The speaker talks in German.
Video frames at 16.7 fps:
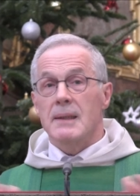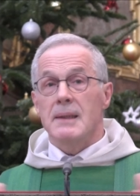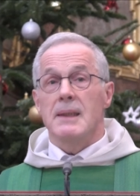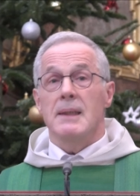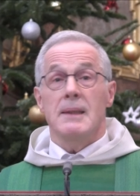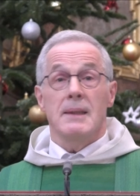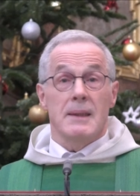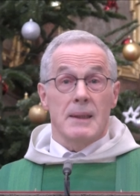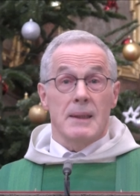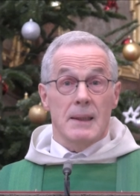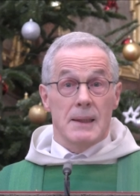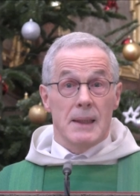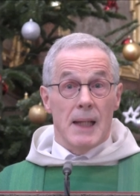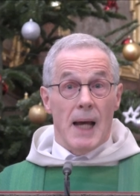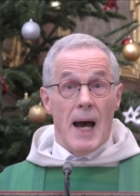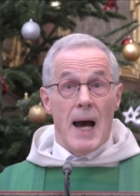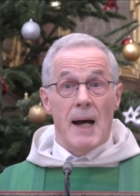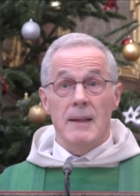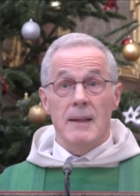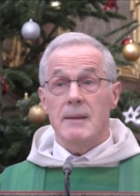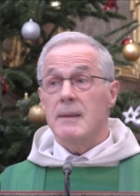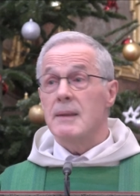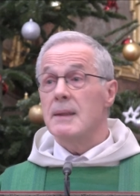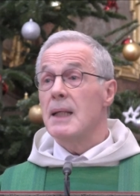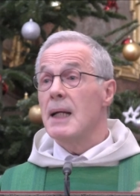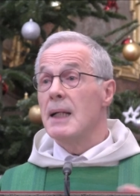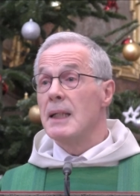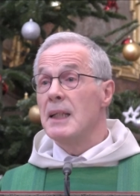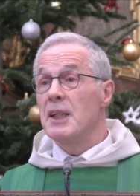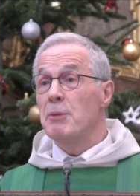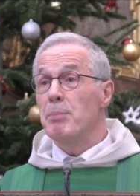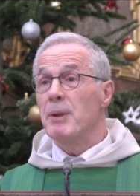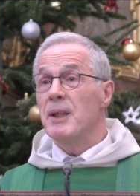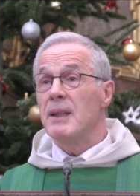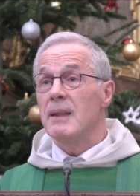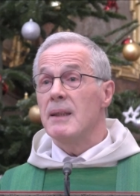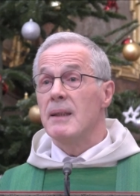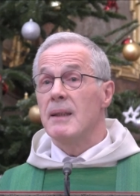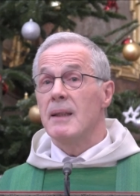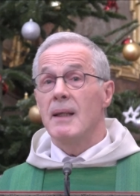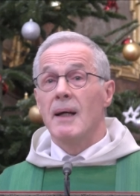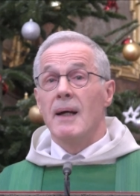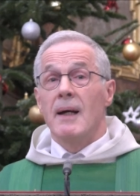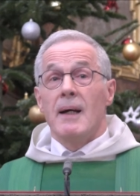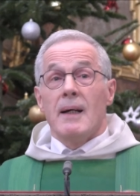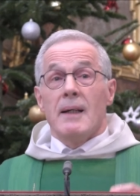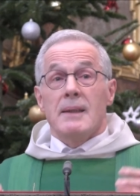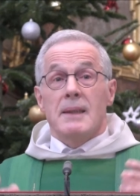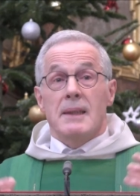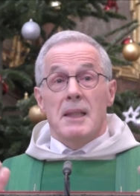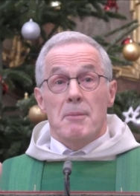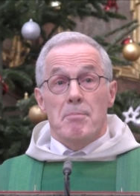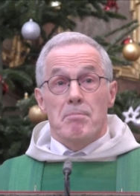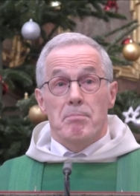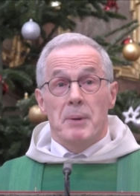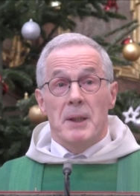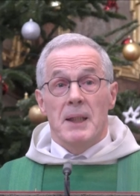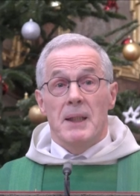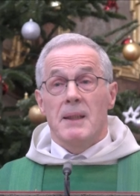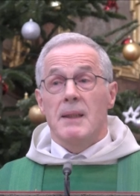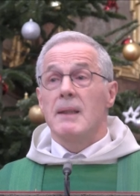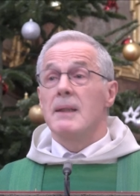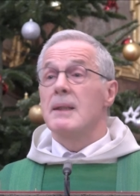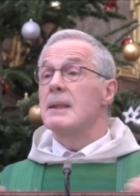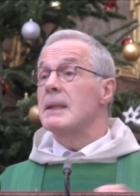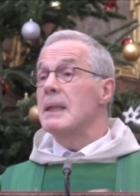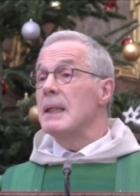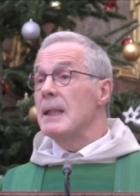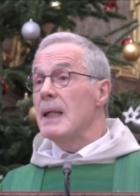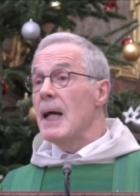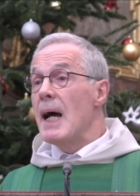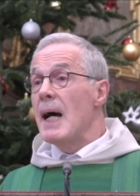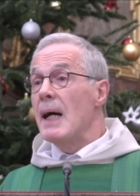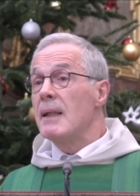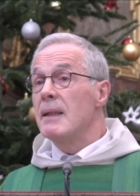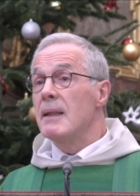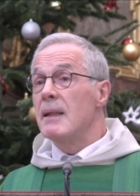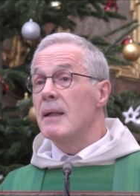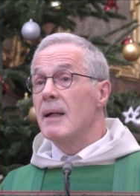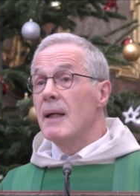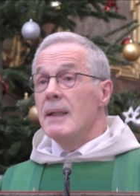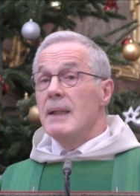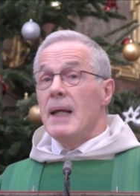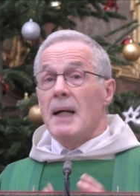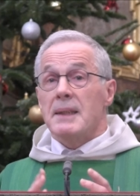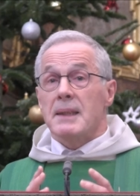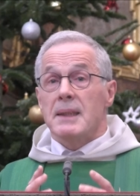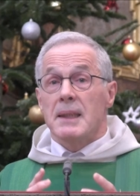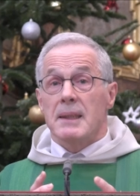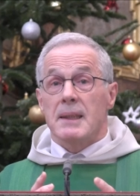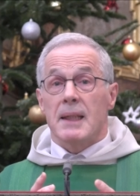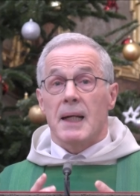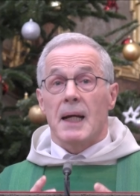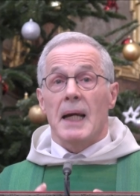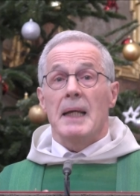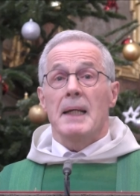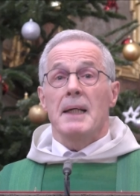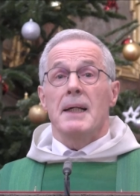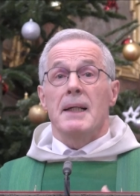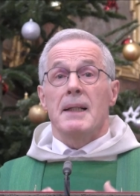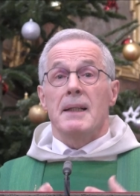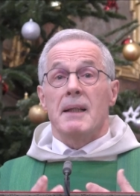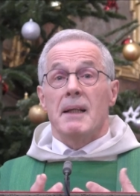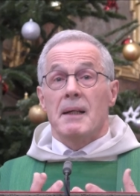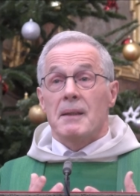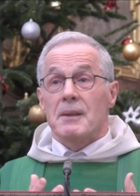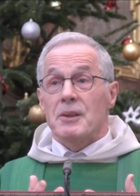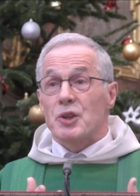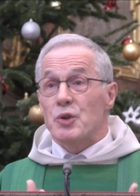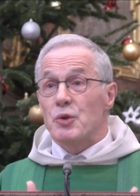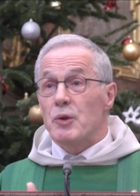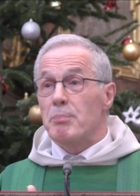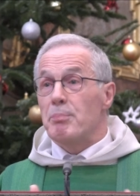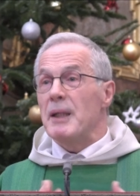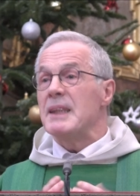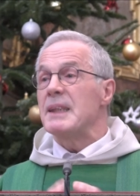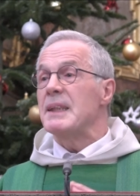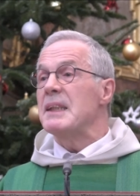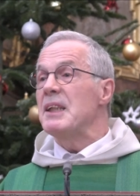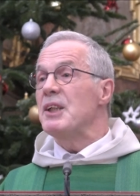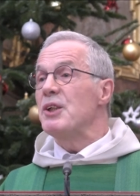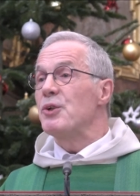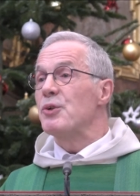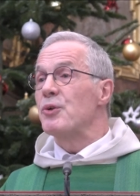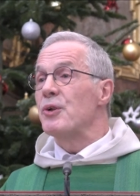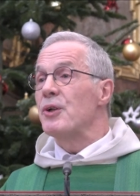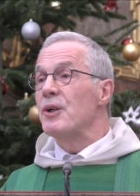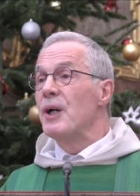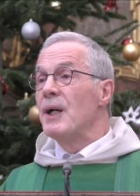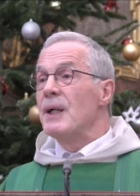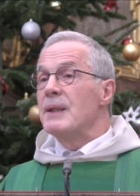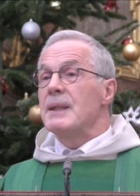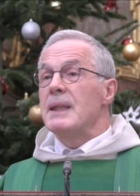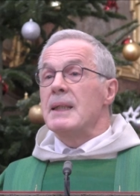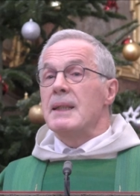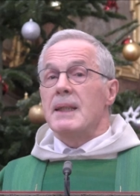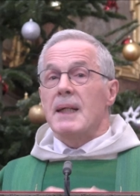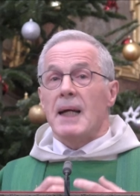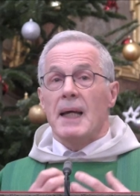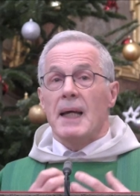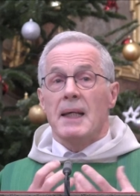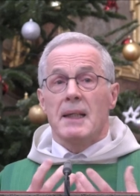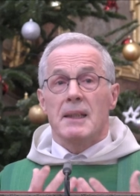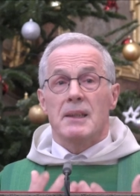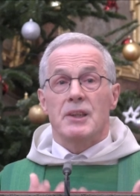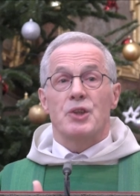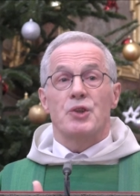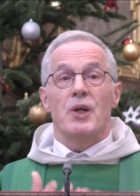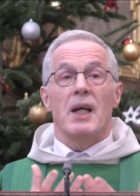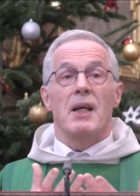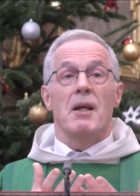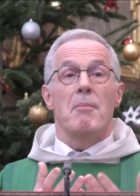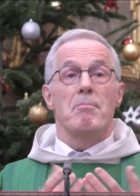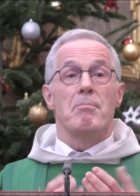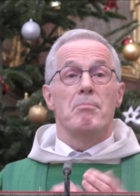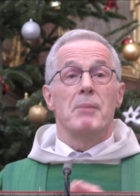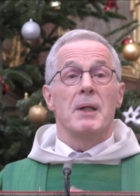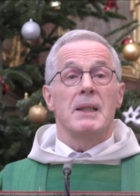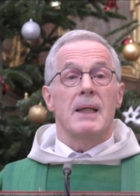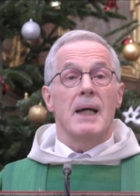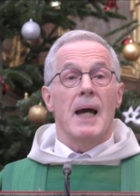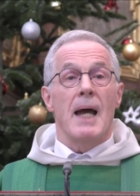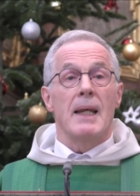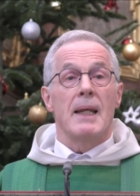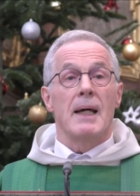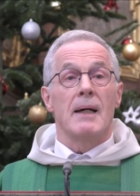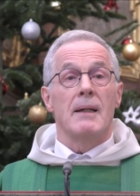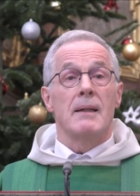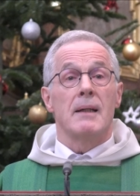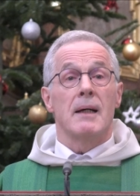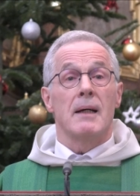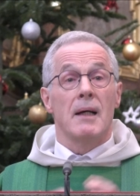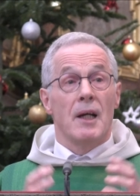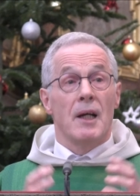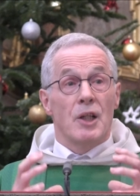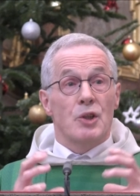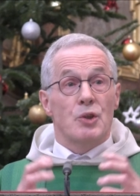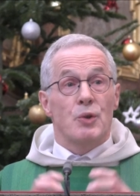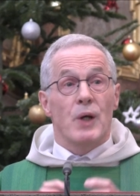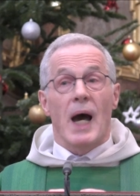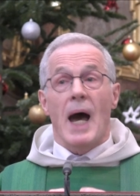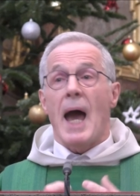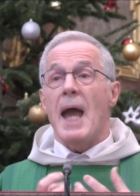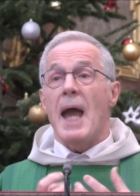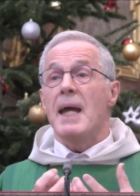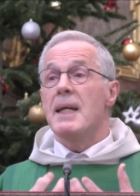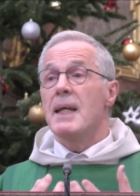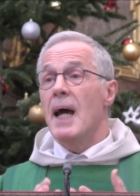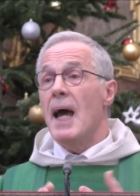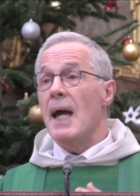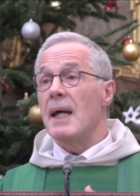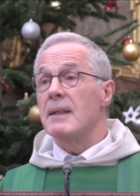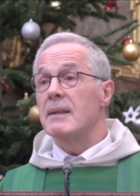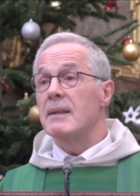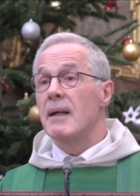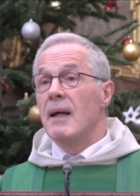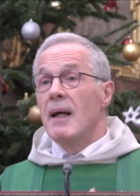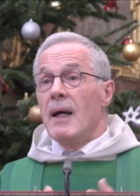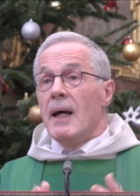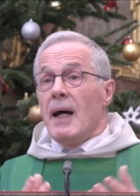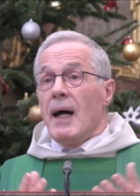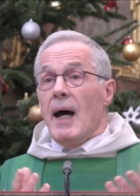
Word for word: Das ist die Art der Liebenden, sie bieten sich an, ja, sie drängen zur Beziehung, sie drängen zu einem Miteinander, zur Einheit.